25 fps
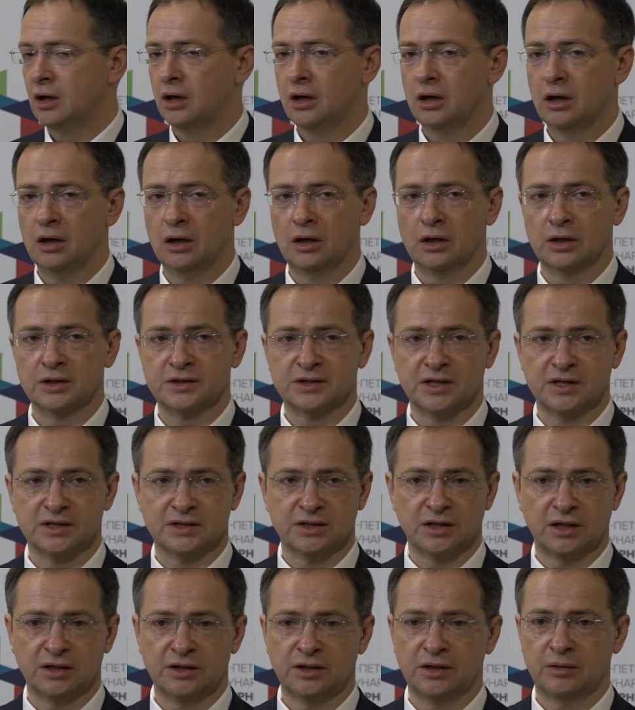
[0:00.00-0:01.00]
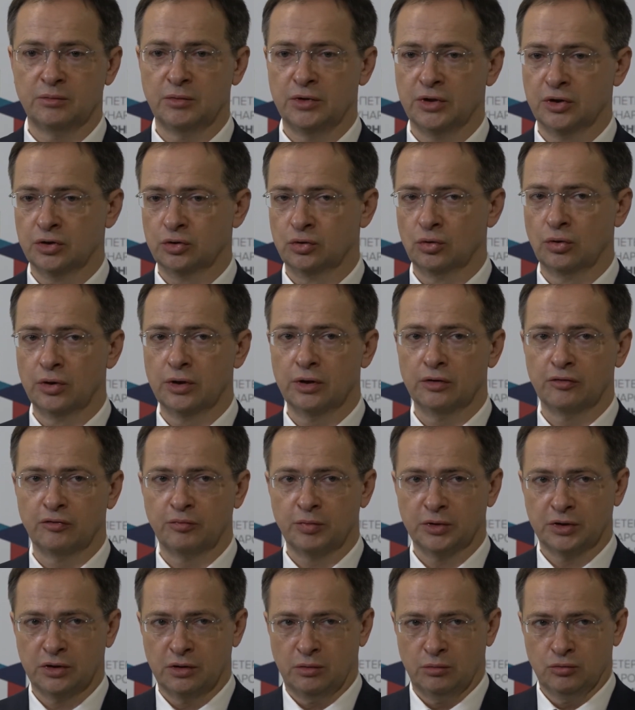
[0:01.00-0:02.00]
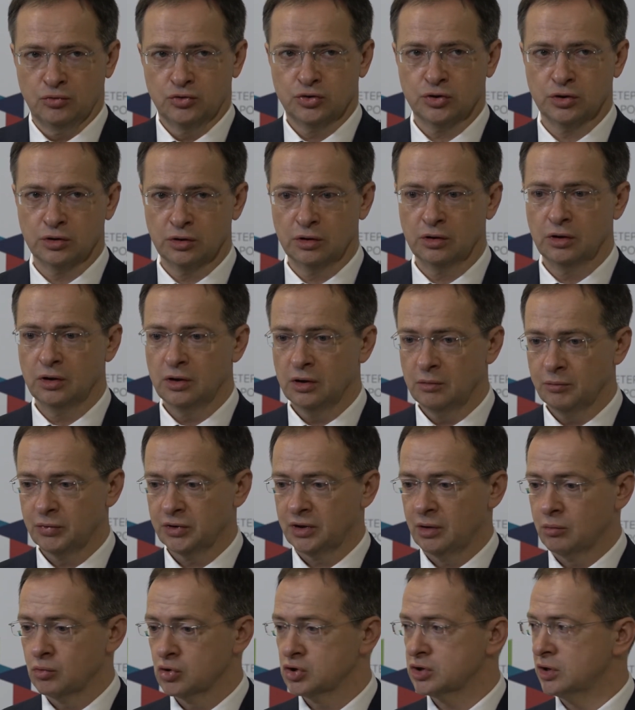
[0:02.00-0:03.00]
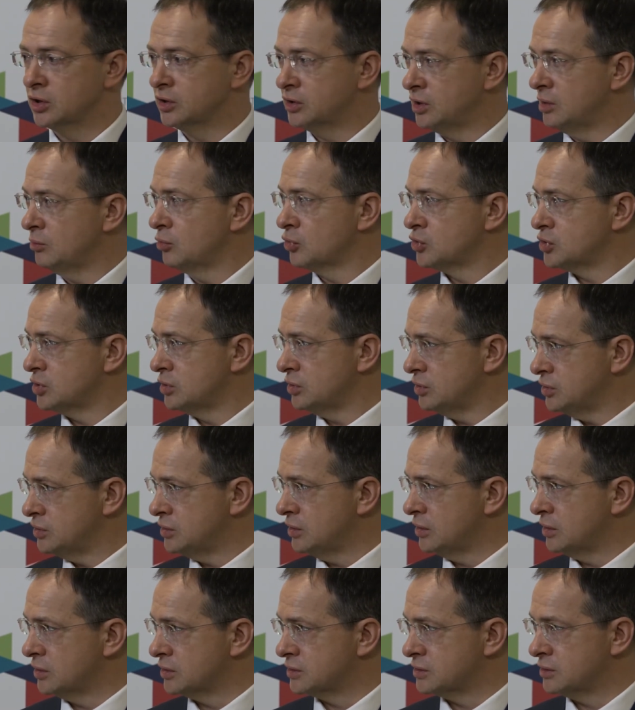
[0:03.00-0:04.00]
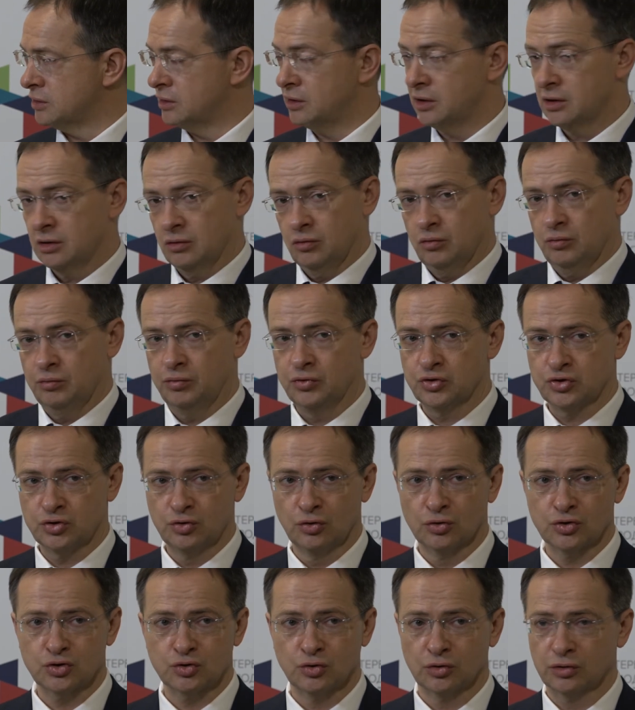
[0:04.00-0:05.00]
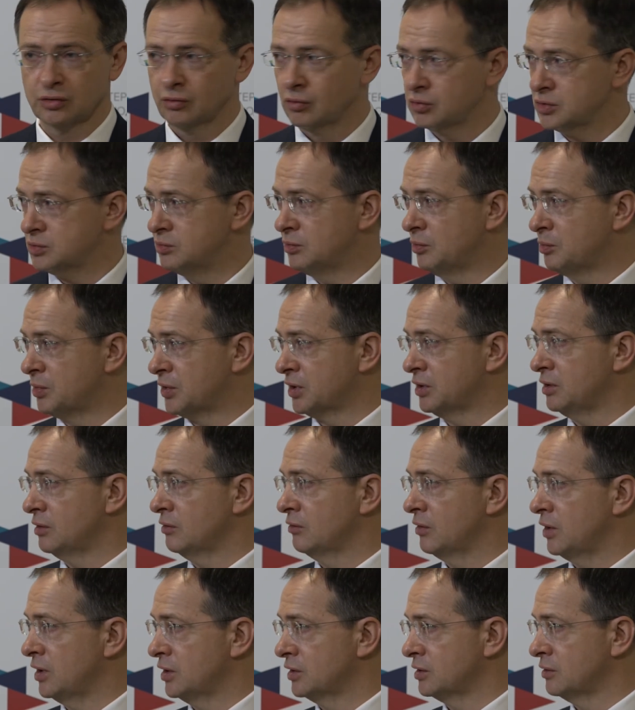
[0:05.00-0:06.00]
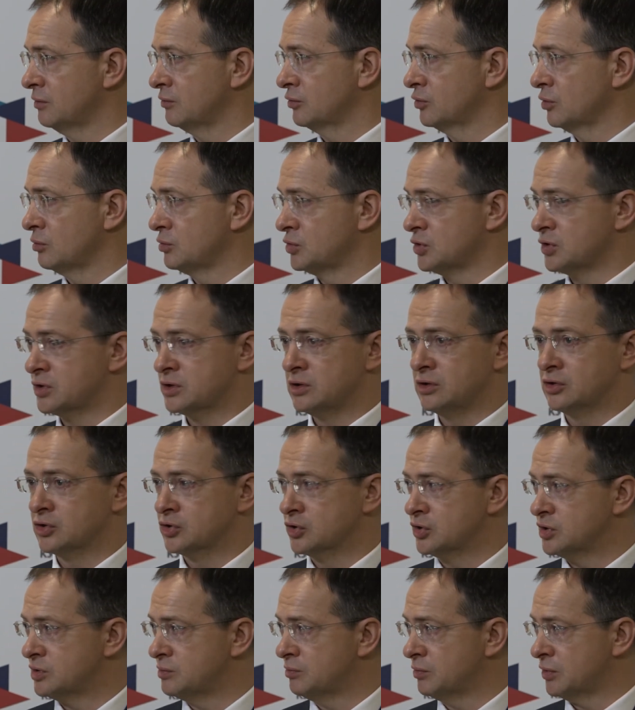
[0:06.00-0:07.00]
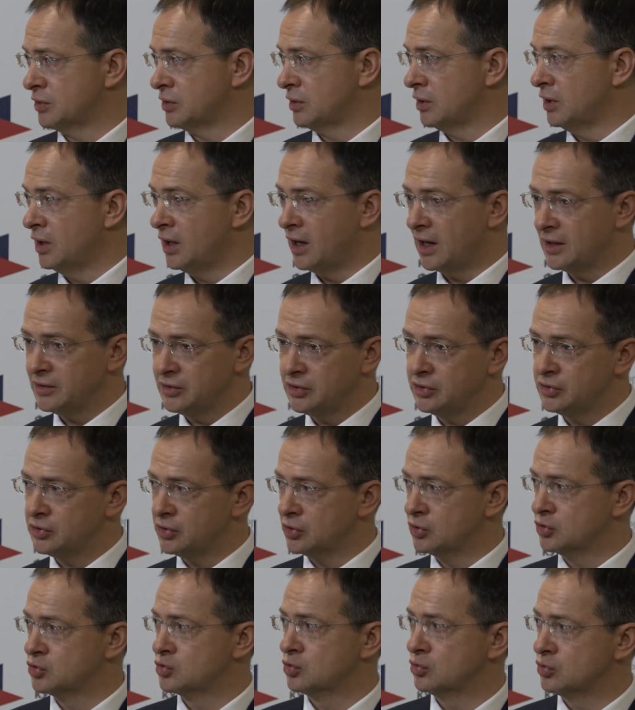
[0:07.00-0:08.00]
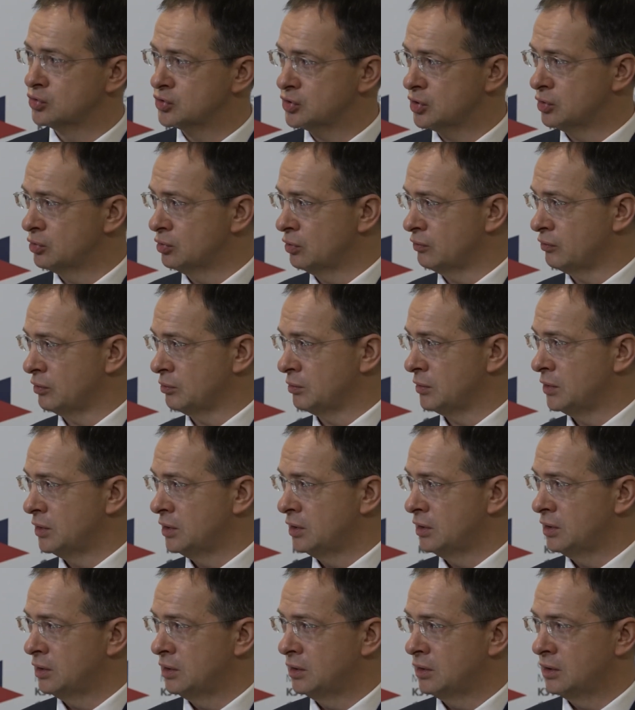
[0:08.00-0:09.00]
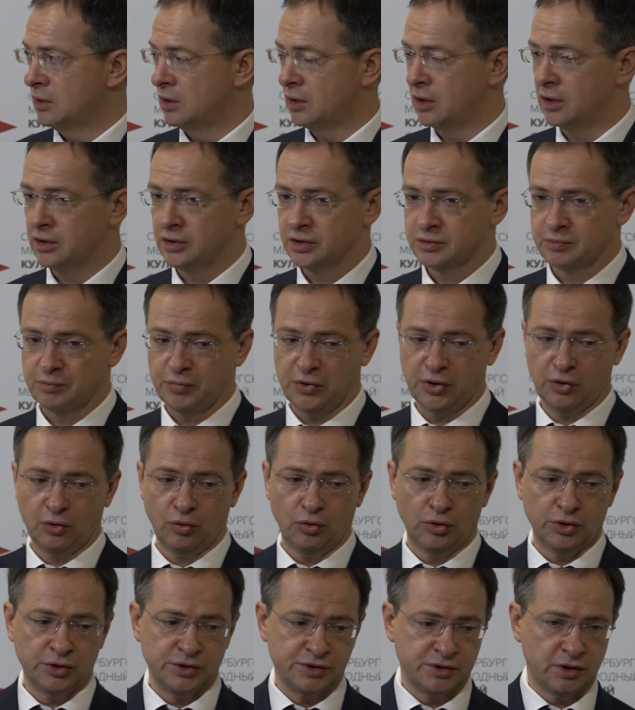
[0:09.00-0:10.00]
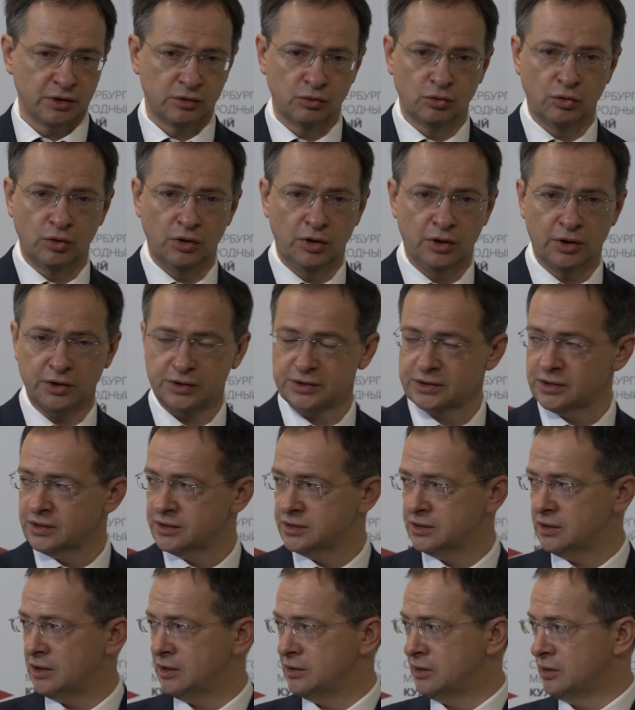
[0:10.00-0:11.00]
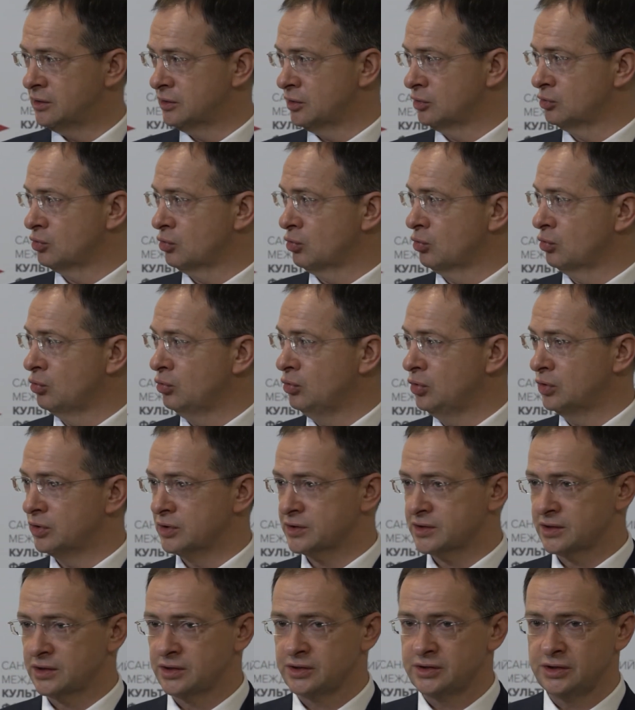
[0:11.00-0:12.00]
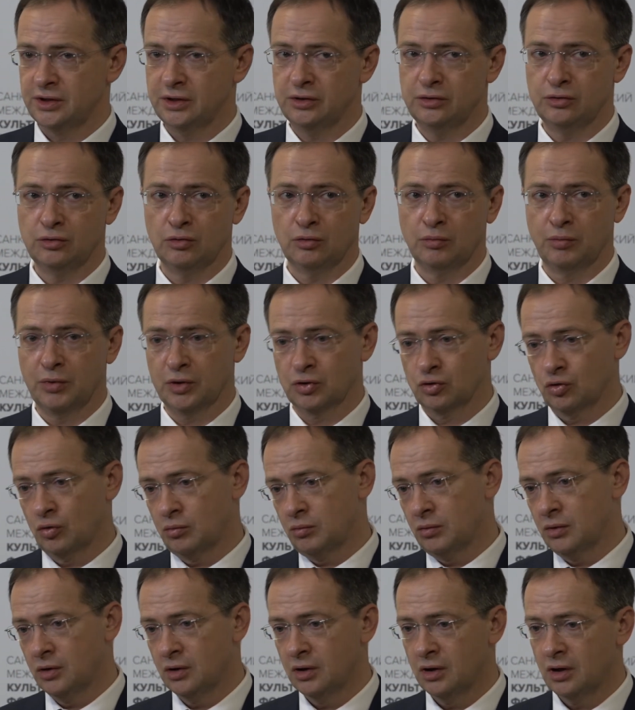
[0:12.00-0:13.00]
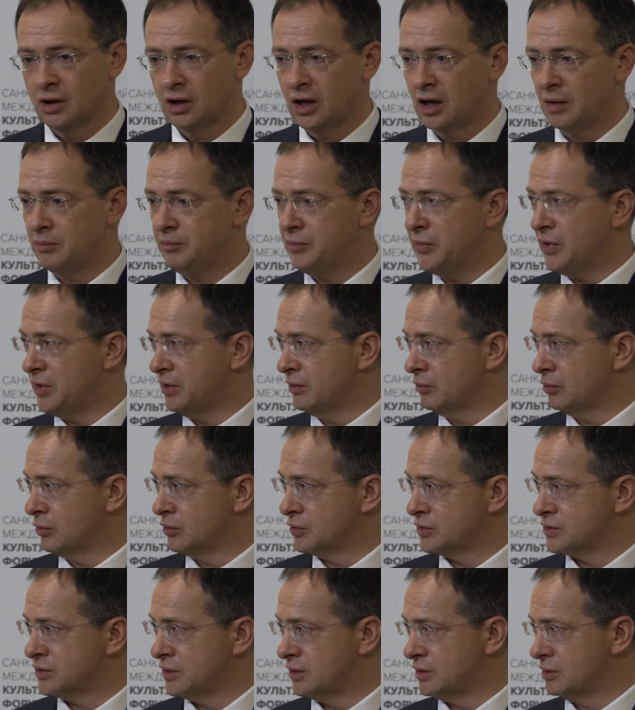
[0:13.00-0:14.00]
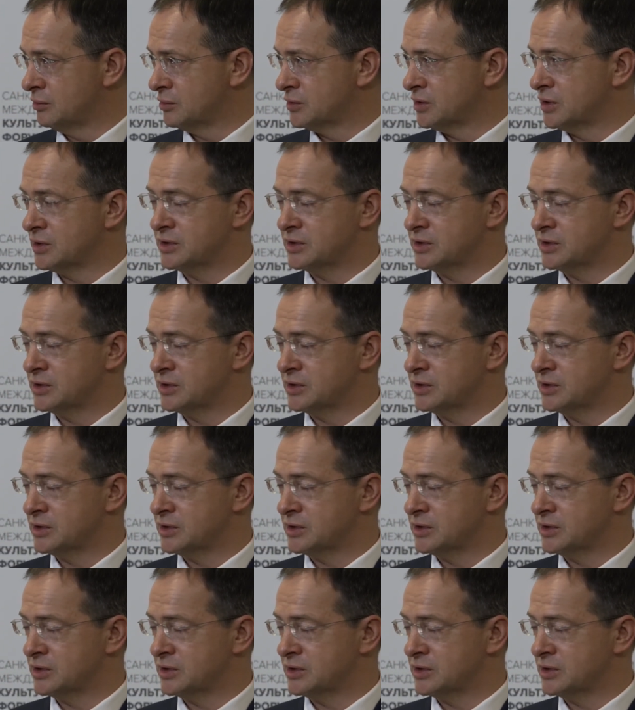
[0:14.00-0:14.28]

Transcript: э, сознанием лекториев, потому что, потому что это им очень интересно. Я убежден, что это, в общем, и продлевает в том числе жизнь, они интересуются новым. Они переходят с одной лекции знания на другую, на соседнюю, потом обмениваются этим со